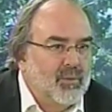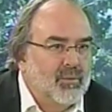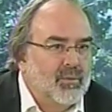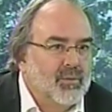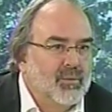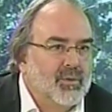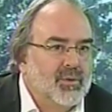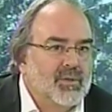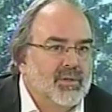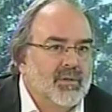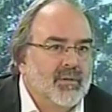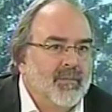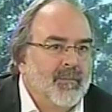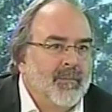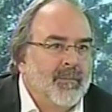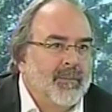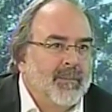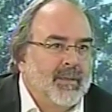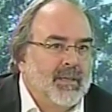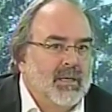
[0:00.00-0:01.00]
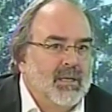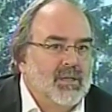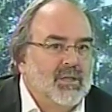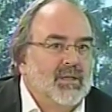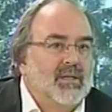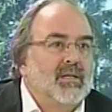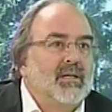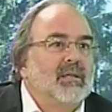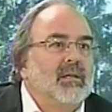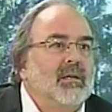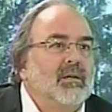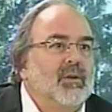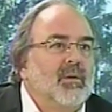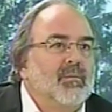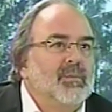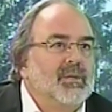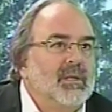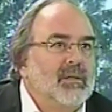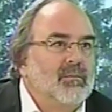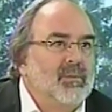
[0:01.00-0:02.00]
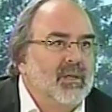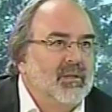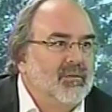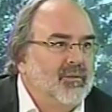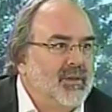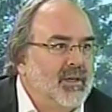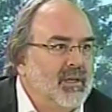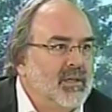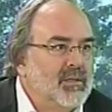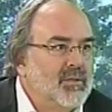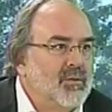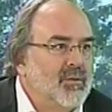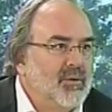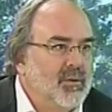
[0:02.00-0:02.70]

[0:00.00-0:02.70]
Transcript: autour de ça. Et j'étais dans le comité de planification